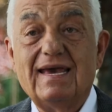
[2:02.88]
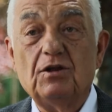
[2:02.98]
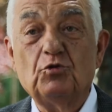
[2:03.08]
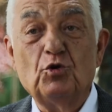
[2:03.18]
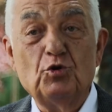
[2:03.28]

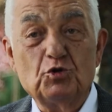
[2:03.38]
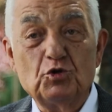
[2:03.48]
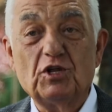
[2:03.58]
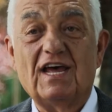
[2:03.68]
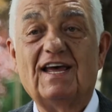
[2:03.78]
geri
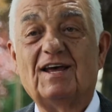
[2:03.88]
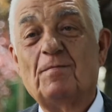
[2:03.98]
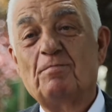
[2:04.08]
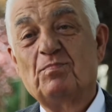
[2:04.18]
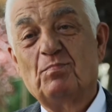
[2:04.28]
dönüşü de
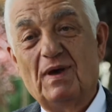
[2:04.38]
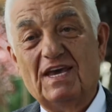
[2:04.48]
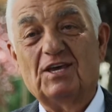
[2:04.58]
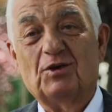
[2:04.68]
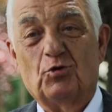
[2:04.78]

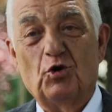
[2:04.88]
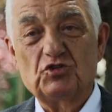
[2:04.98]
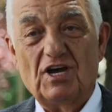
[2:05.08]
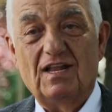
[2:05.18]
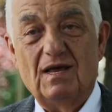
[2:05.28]
pek
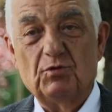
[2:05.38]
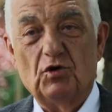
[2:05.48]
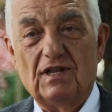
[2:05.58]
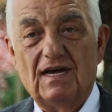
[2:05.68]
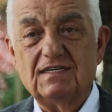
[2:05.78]
göze
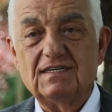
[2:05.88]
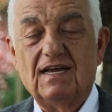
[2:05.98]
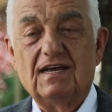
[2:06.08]
alamıyorlar